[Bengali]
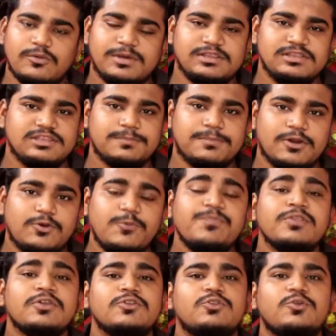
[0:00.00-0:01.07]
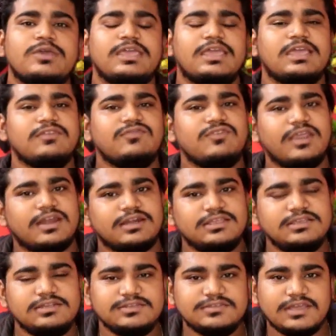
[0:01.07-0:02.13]
জমা দিতে পারো তো এক্ষেত্রে একটা
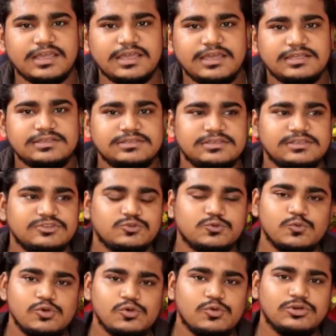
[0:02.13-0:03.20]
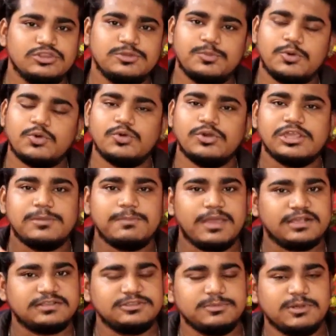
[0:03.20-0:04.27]
জিনিস দেখা গেছে কি স্কুল কর্তৃপক্ষ কি
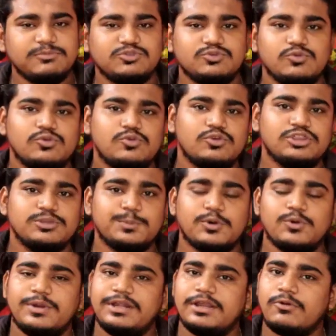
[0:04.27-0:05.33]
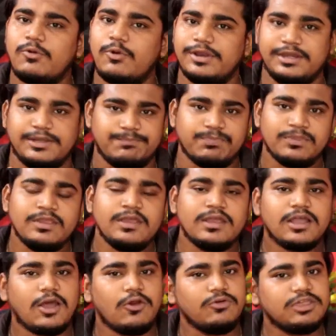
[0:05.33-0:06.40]
ম্যাক্সিমাম স্কুল কর্তৃপক্ষ এটা করেনি
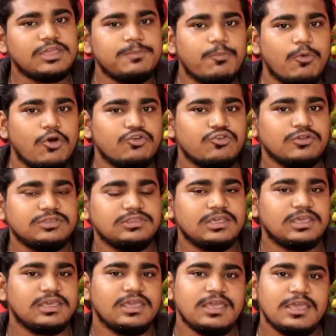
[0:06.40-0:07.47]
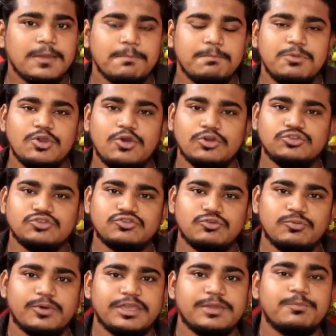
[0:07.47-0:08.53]
কারণ কি পর্ষদ থেকে বিগত
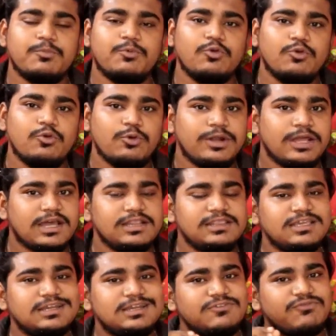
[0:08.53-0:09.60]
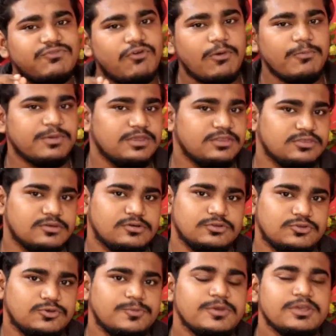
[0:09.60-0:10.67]
সময়ে পনেরো টাকা দিয়ে একটি ফর্ম কিনতে
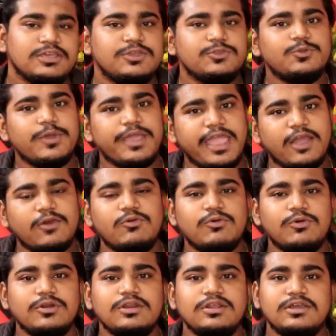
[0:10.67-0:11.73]
হতো কিন্তু এখন